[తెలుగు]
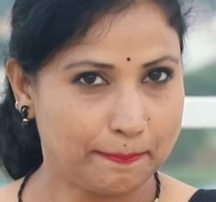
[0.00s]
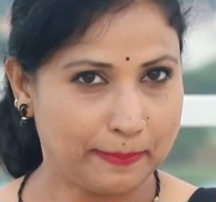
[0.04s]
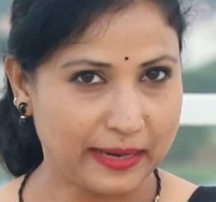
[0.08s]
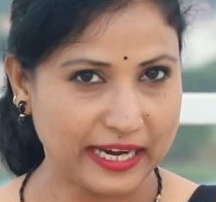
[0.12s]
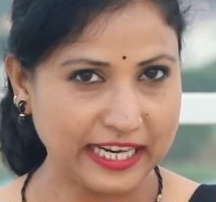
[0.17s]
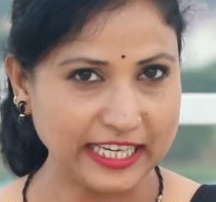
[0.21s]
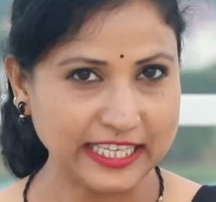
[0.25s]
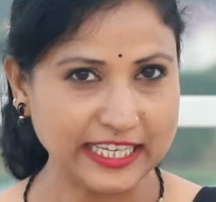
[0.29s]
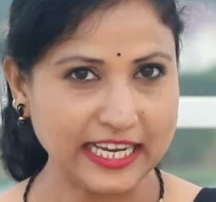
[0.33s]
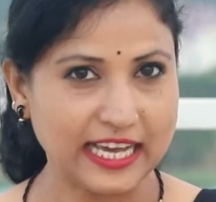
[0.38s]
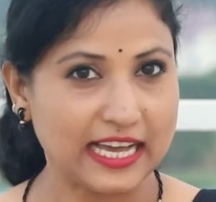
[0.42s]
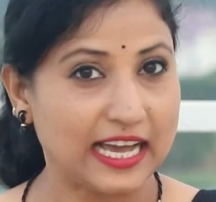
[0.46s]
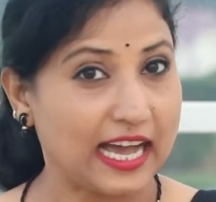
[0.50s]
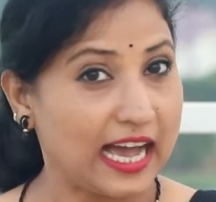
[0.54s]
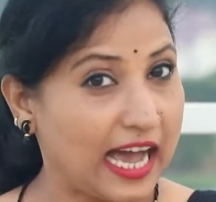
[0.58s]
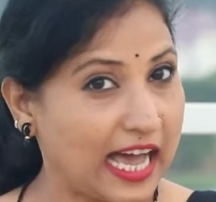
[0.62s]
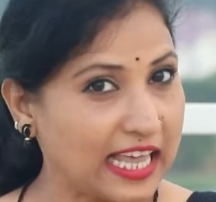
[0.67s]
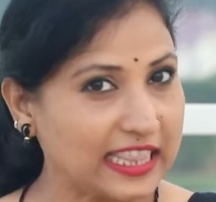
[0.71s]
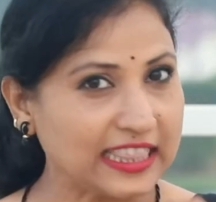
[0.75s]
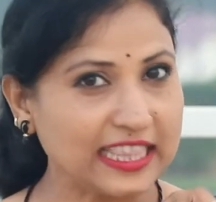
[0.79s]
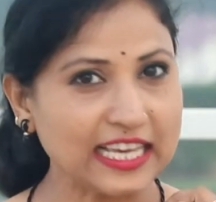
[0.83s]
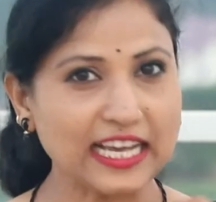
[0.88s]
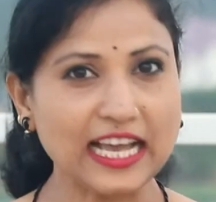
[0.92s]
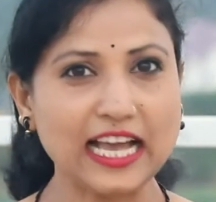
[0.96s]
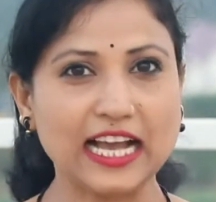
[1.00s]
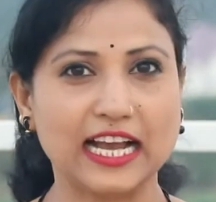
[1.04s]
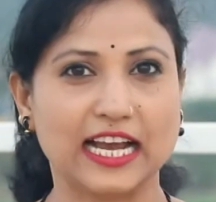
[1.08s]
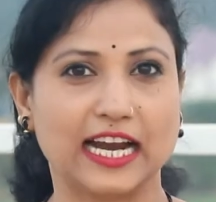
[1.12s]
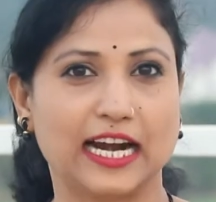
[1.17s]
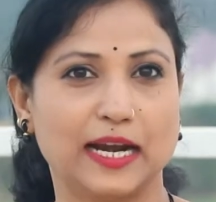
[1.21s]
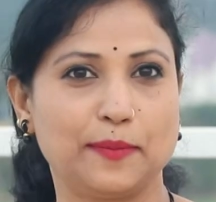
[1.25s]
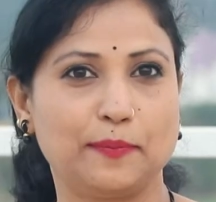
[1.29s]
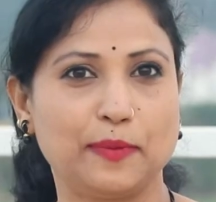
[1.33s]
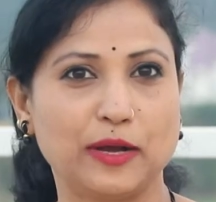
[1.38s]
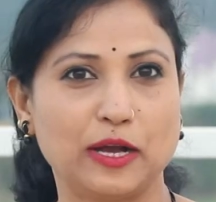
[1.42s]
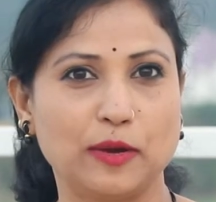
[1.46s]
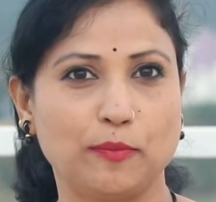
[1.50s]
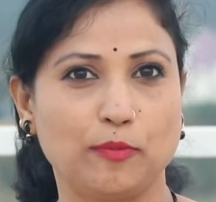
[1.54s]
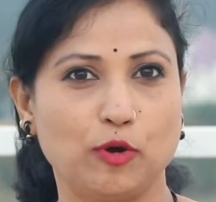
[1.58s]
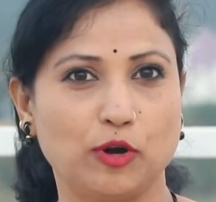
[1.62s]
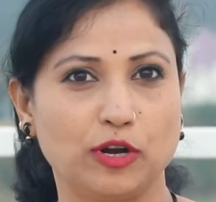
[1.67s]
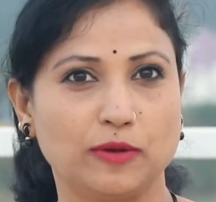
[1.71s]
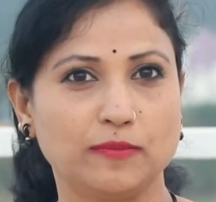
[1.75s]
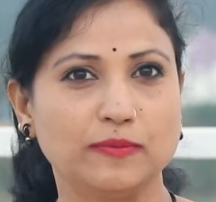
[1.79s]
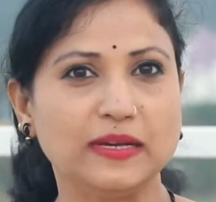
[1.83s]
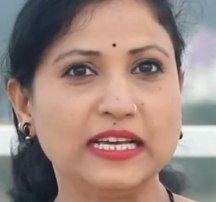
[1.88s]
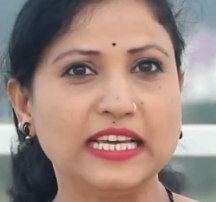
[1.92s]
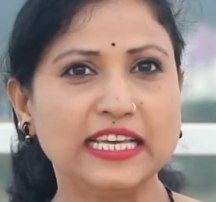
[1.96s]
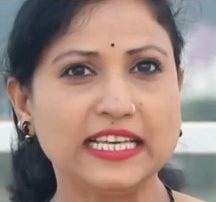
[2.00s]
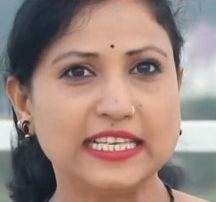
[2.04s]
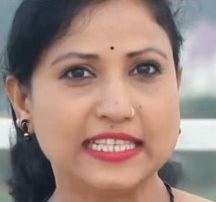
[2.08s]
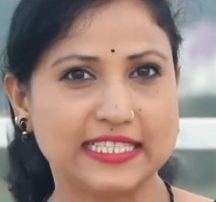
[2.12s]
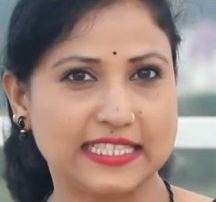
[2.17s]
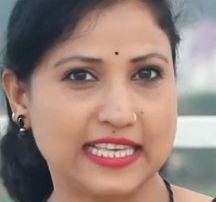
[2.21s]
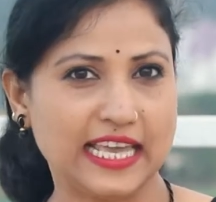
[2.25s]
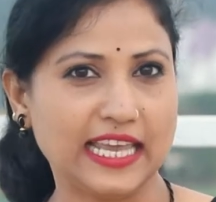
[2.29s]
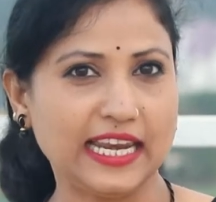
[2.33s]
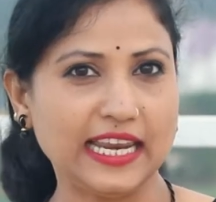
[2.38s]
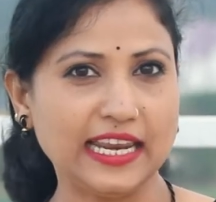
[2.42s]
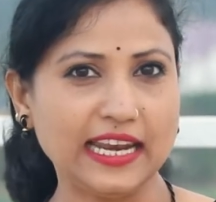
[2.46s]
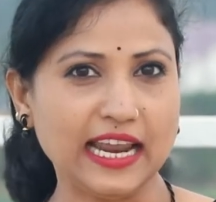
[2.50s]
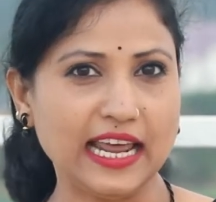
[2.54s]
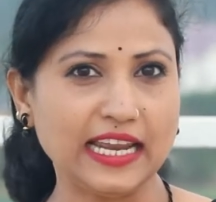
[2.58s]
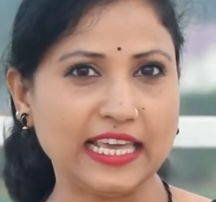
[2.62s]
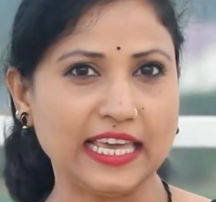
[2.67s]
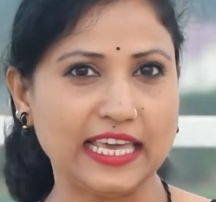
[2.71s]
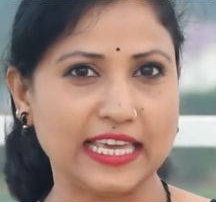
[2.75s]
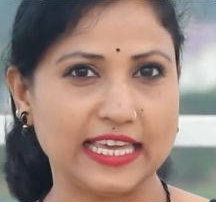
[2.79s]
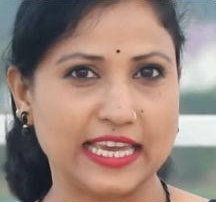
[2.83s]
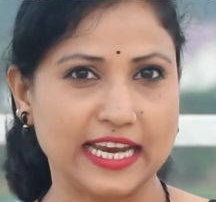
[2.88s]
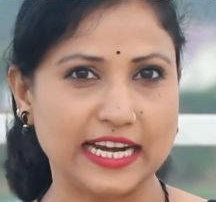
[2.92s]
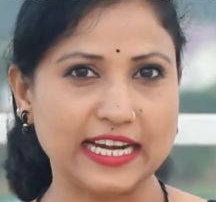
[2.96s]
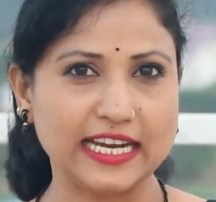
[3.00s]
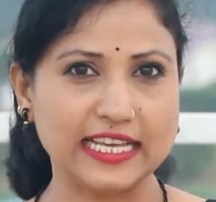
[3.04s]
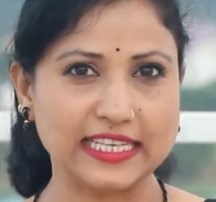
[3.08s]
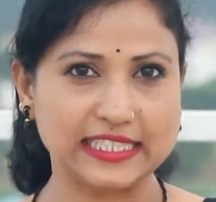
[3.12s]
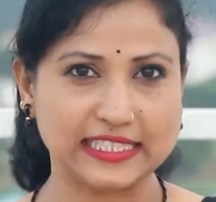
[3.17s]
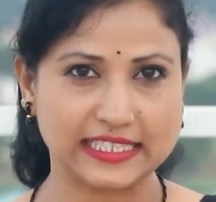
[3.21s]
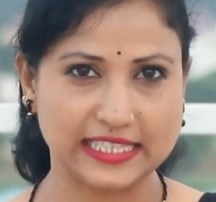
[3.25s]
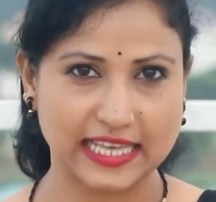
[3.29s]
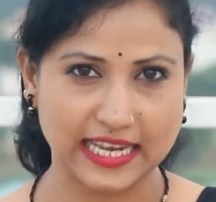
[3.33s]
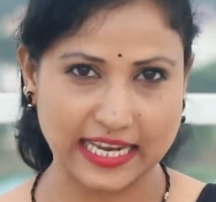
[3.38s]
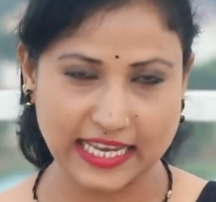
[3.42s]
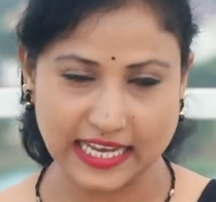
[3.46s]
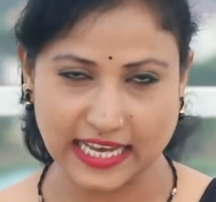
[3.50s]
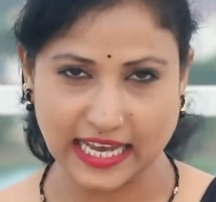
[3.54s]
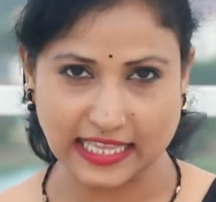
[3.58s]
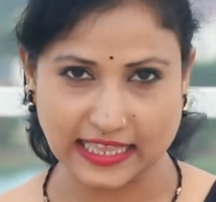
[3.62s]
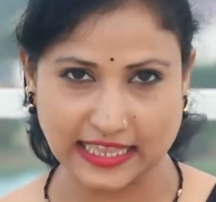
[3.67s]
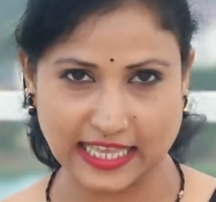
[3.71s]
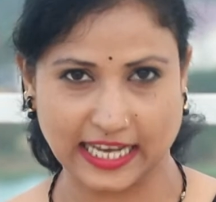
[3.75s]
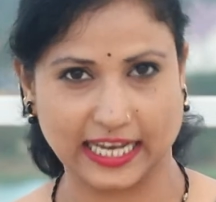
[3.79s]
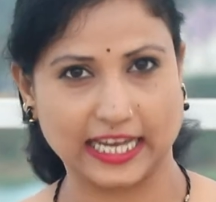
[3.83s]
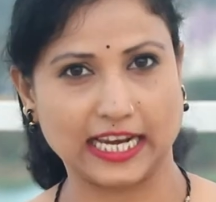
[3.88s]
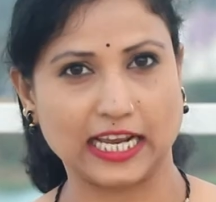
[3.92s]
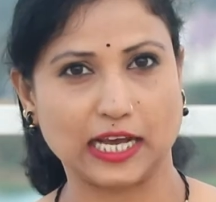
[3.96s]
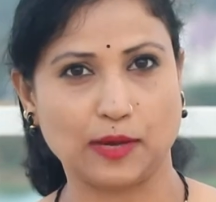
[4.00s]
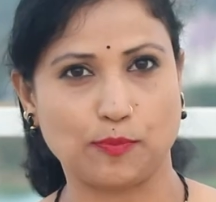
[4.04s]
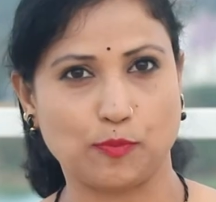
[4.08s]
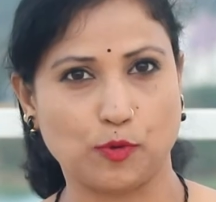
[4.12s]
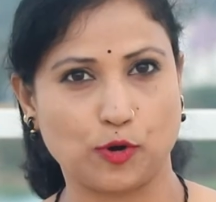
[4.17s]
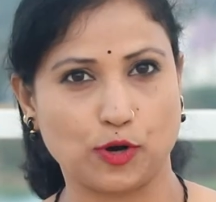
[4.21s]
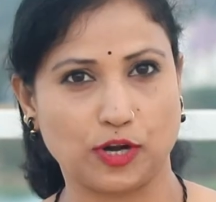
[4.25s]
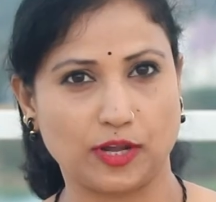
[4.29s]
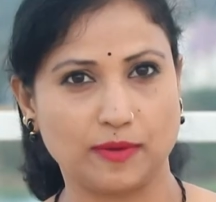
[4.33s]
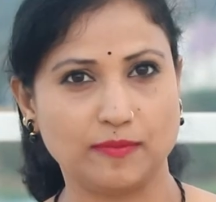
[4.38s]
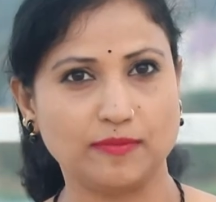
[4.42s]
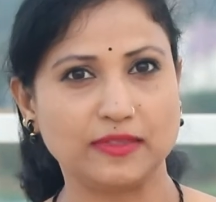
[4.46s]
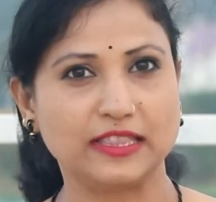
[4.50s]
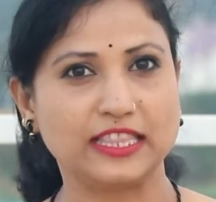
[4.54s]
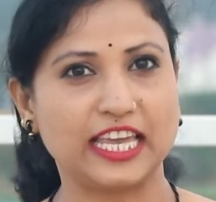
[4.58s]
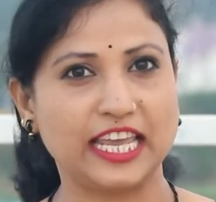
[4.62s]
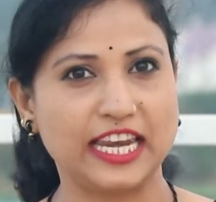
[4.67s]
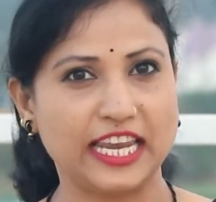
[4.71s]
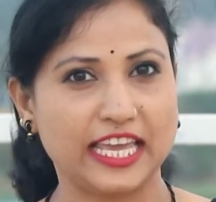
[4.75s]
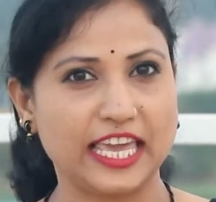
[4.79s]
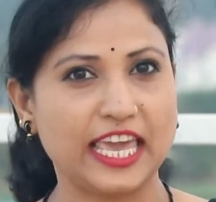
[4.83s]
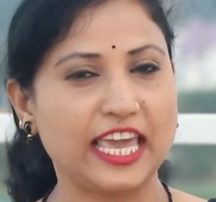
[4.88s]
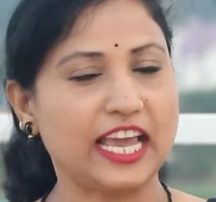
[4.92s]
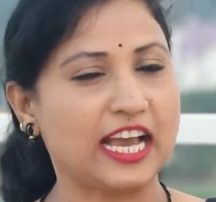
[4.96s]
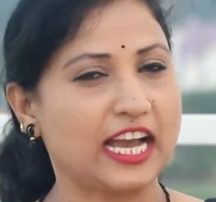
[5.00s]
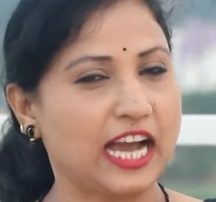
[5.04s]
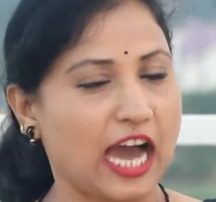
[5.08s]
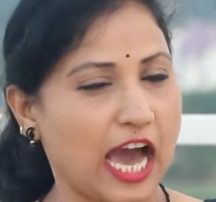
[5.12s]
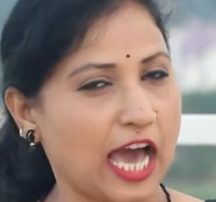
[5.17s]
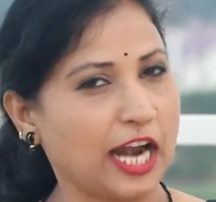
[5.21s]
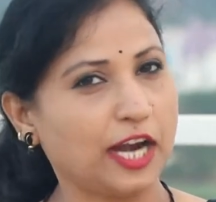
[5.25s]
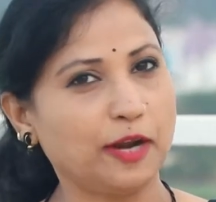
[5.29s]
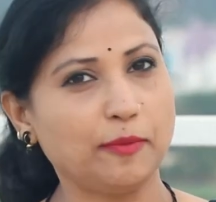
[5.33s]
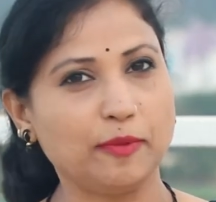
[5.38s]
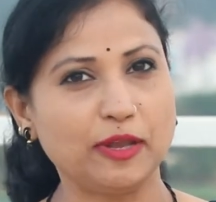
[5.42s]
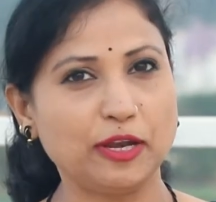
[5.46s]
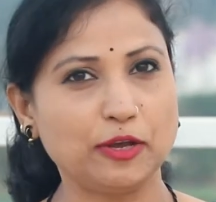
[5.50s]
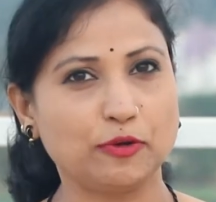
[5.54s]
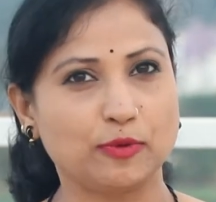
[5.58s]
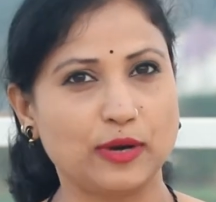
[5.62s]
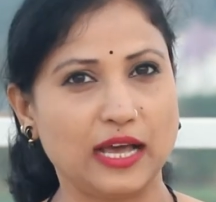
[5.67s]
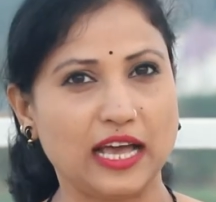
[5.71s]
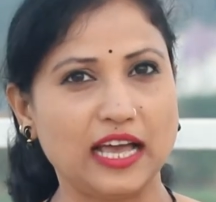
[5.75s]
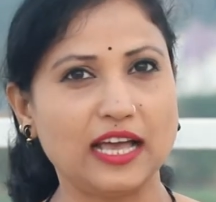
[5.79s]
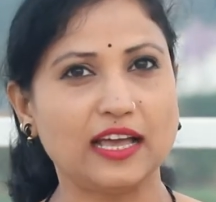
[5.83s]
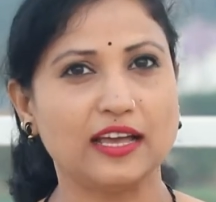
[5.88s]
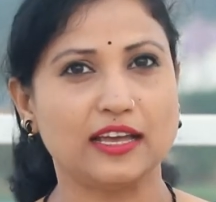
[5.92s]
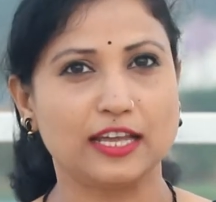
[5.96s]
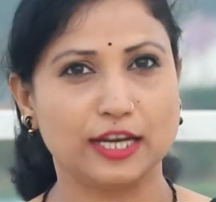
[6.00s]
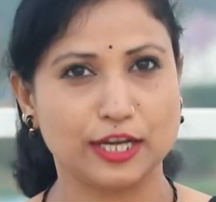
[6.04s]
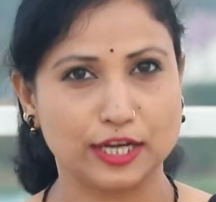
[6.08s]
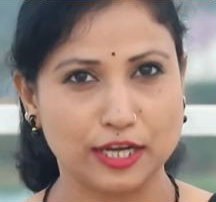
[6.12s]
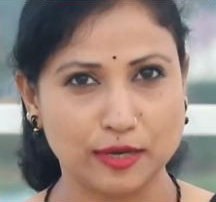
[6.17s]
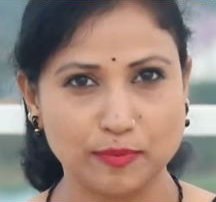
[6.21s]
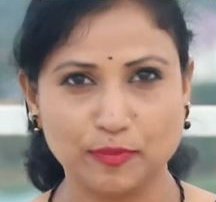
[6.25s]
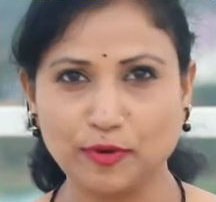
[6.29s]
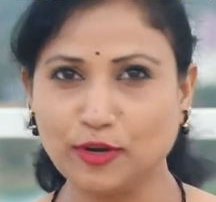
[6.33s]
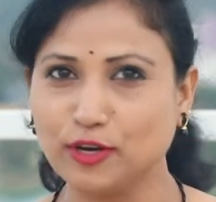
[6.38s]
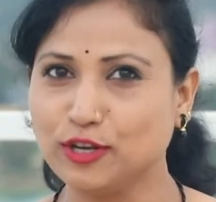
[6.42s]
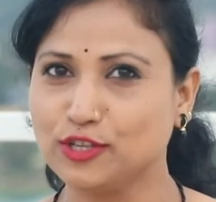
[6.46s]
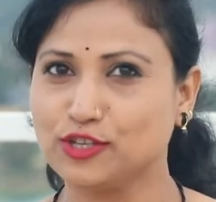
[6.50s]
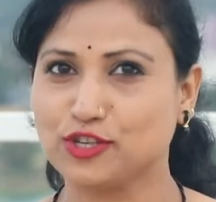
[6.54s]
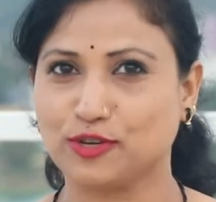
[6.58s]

బయట అంతగా గడపకపోవడం శరీరానికి ఎండ సరిగ్గా తగలకపోవడం దీనికి కారణమని కూడా నిపుణులు